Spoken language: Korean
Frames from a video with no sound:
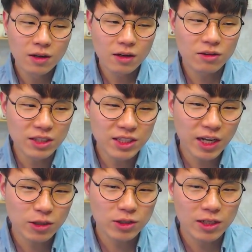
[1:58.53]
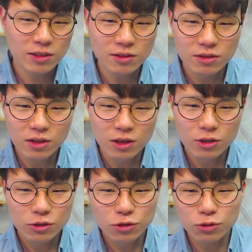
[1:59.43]
그래이 책의 저자는
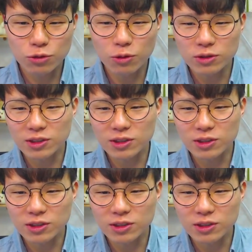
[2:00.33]
스튜어트